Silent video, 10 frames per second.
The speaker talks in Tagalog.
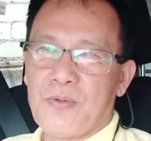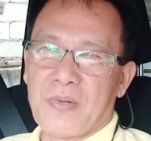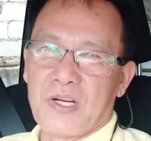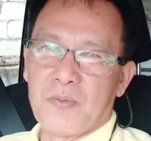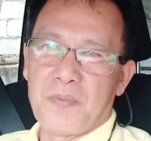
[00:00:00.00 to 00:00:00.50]

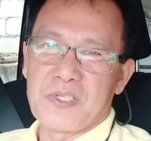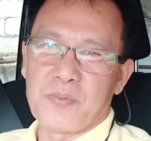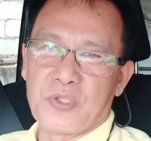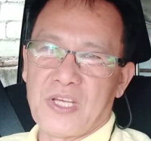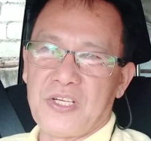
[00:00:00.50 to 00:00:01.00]
pag lumabas
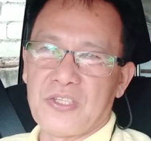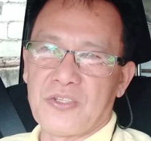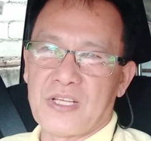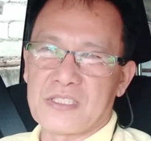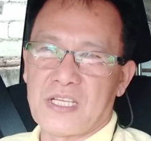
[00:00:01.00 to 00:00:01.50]
po tayo dito
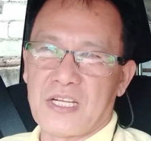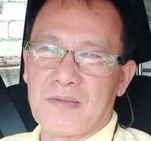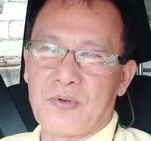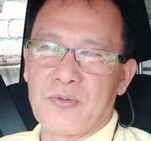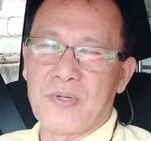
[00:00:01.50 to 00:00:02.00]
ng
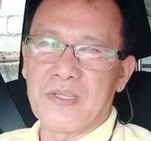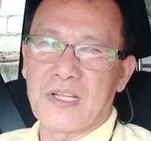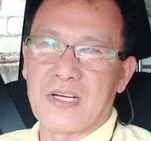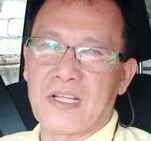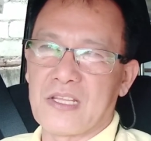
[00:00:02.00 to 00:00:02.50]
Sunnybrook 1
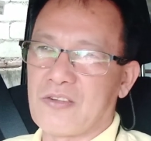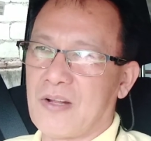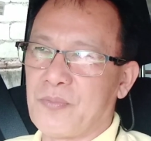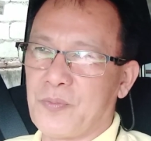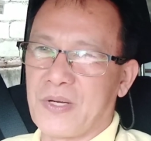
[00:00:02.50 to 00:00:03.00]
dire-diretso
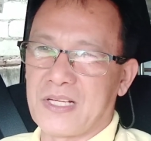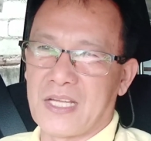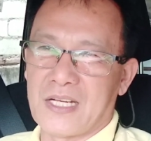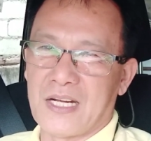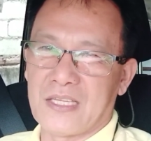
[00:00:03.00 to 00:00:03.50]
lang po
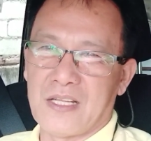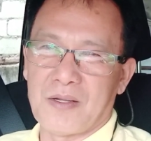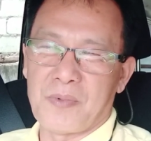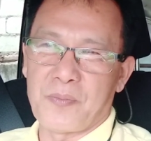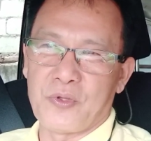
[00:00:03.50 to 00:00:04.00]
pagkanan natin
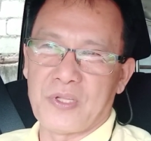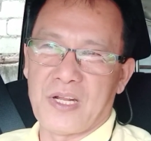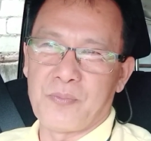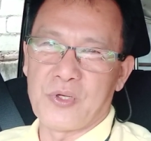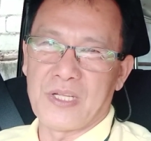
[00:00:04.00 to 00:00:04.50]
napapunta
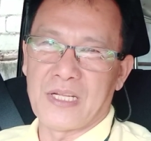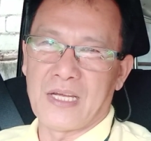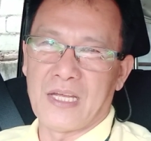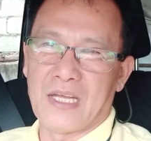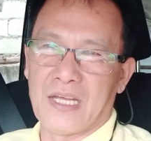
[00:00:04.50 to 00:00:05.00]
na po yan
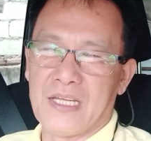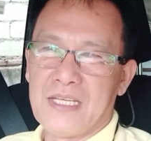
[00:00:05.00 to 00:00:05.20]
ng uh,